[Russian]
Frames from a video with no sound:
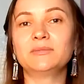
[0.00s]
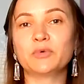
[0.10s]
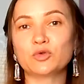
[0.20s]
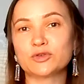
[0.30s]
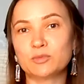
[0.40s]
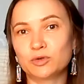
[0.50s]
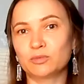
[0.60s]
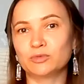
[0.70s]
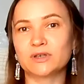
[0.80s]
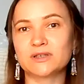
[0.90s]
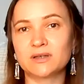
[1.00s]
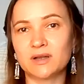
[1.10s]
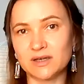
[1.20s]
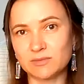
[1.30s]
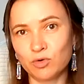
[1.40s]
По субботам у нас
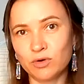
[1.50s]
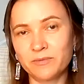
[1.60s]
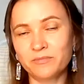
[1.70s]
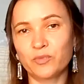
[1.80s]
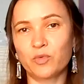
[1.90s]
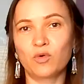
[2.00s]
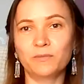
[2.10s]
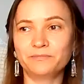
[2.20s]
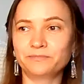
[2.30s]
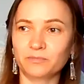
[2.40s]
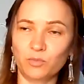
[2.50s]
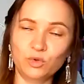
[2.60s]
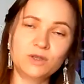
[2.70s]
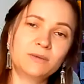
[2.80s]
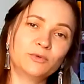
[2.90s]
разборы, по
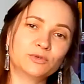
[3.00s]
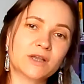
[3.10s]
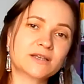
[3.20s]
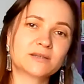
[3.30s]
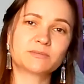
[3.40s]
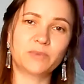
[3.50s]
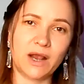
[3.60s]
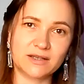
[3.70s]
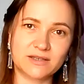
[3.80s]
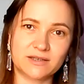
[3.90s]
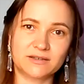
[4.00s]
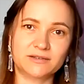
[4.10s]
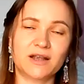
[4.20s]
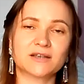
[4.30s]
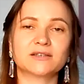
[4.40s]
будням у нас практики
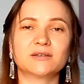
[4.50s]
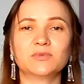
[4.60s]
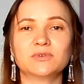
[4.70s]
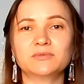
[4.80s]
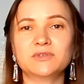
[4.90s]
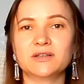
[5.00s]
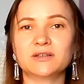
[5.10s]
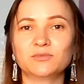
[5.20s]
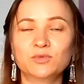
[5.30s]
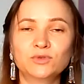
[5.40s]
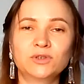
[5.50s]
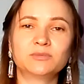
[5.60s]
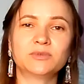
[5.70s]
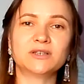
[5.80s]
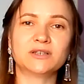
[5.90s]
разные. Мы делаем мудры,
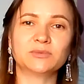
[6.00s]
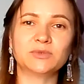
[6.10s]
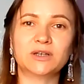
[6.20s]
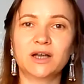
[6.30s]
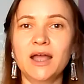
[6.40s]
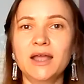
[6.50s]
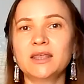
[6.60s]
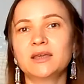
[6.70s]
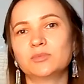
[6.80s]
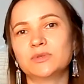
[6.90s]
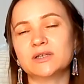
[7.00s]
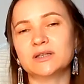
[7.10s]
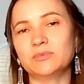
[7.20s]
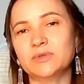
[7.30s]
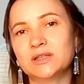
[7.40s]
мы делаем дыхание, мы
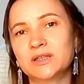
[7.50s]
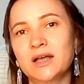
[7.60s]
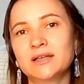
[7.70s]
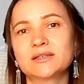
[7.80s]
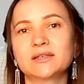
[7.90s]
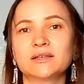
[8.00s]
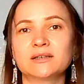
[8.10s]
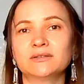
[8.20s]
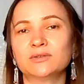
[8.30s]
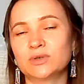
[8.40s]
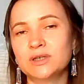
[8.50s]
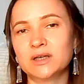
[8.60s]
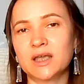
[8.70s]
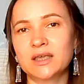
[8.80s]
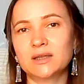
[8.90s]
делаем медитации, другие
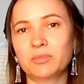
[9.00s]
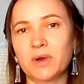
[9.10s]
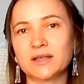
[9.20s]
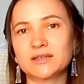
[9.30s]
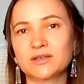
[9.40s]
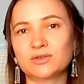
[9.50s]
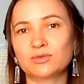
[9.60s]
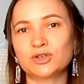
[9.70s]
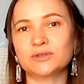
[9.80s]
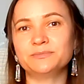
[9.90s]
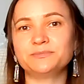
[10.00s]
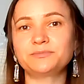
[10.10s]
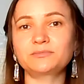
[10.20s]
какие-то практики тоже